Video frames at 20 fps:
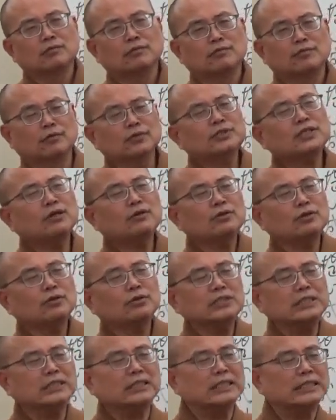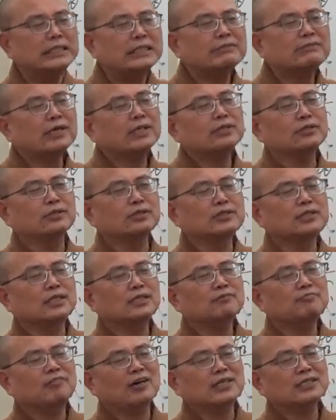佛教流行的地方有一
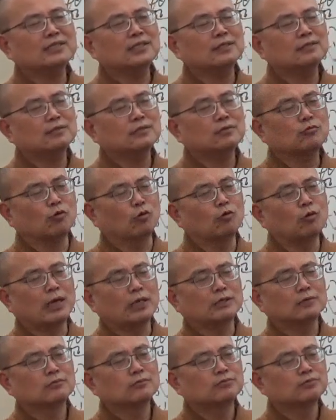些发生国王